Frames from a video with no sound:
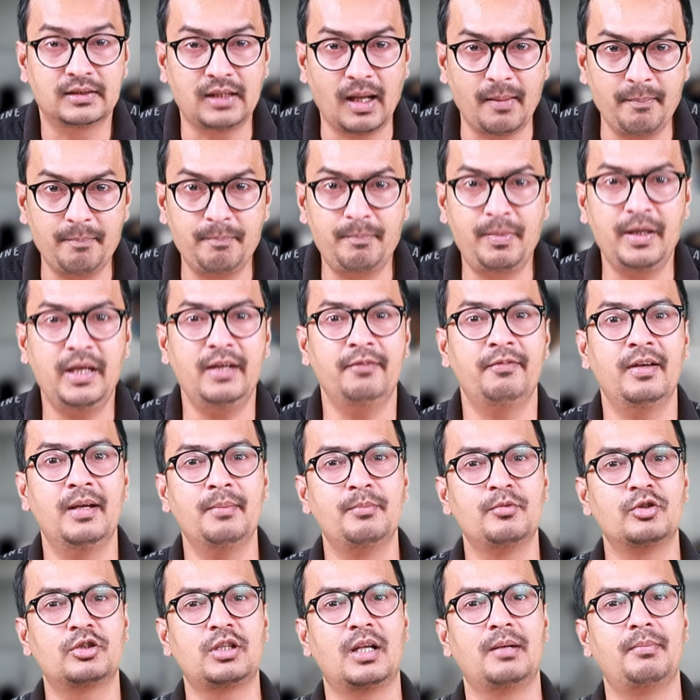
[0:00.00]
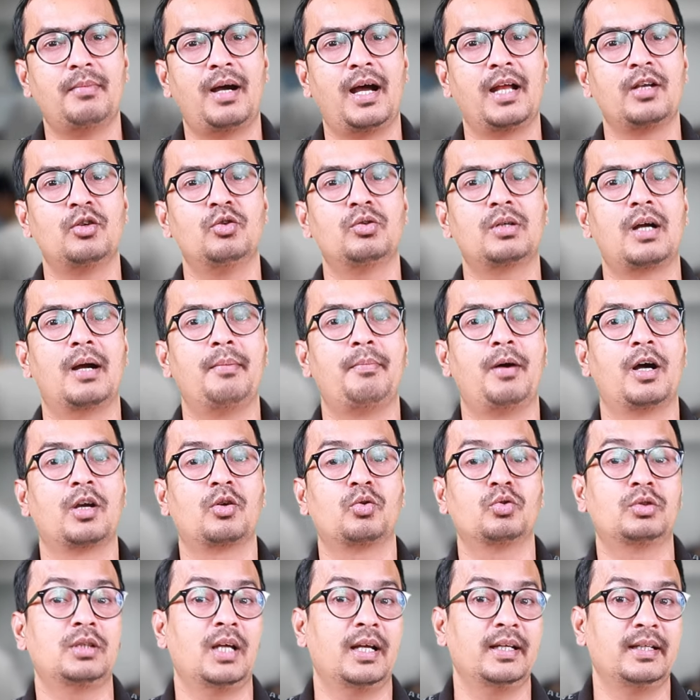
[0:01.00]
तब भी वे मुसलमानों का
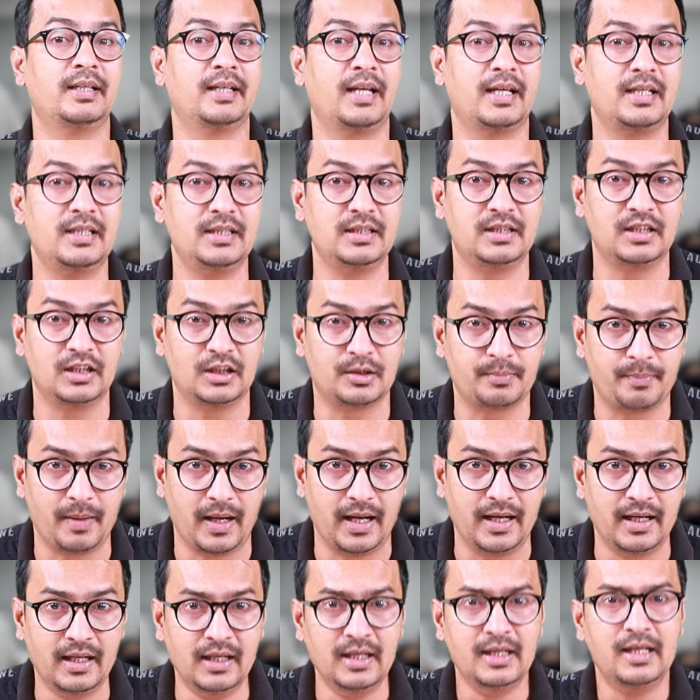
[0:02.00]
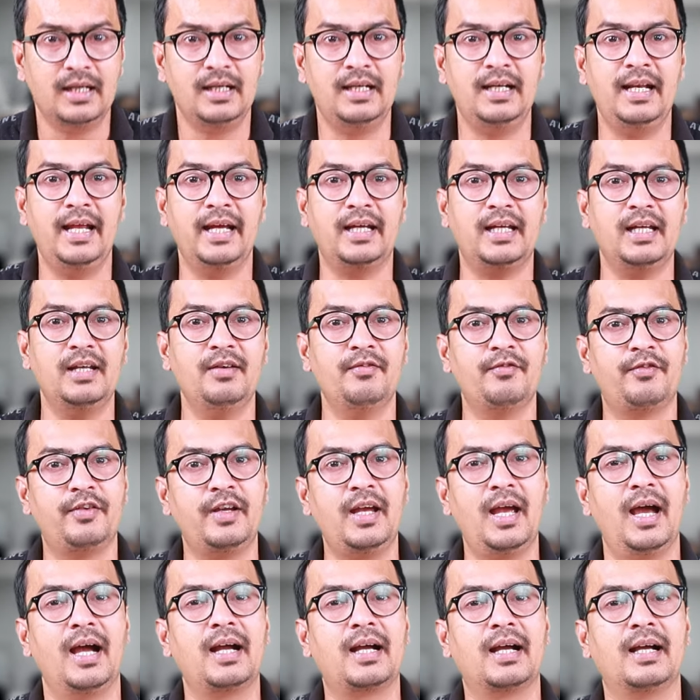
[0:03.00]
भरोसा नहीं जीत पाए लेकिन
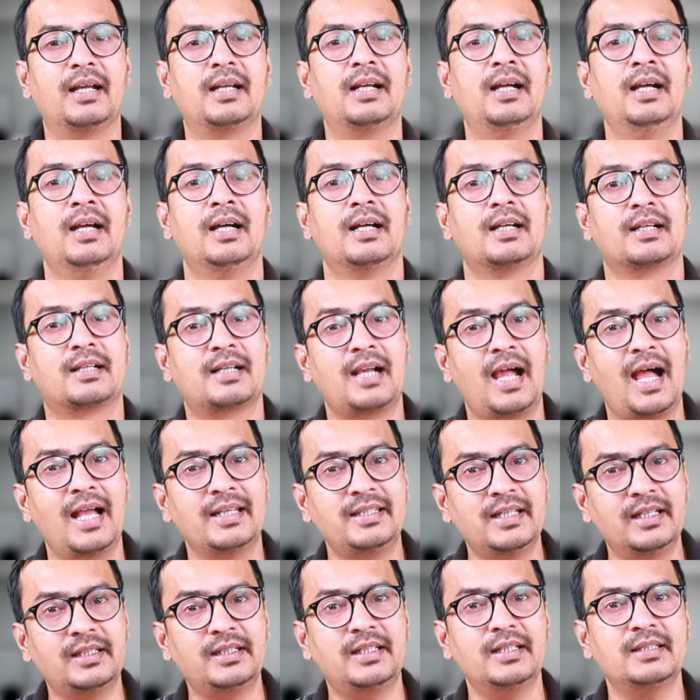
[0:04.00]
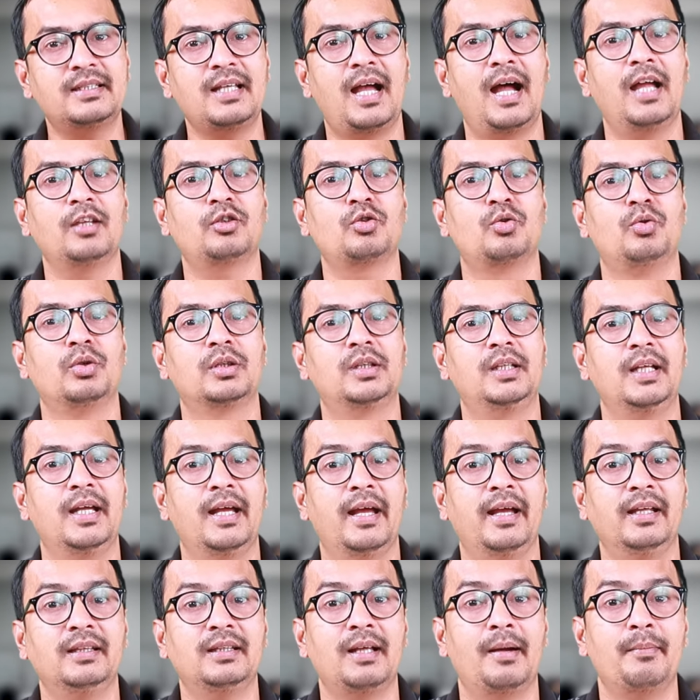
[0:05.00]
वे अगर राजद के साथ होते
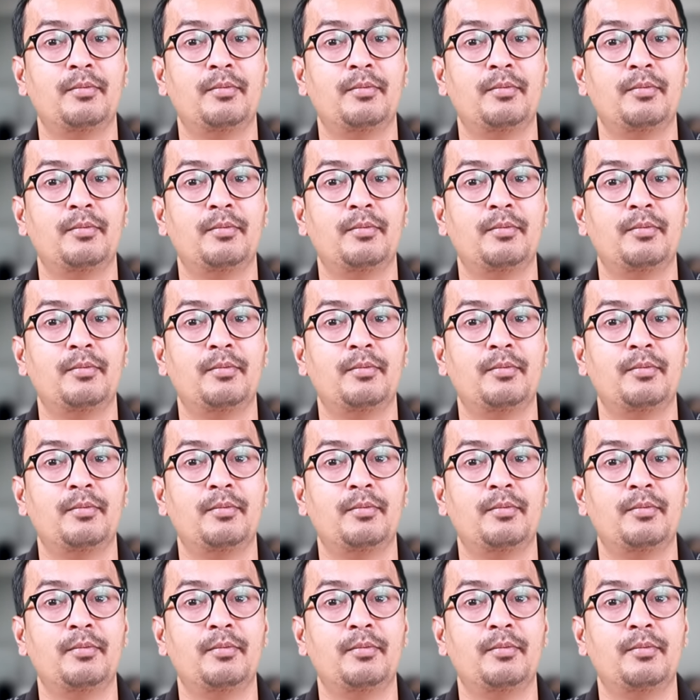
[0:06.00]
हैं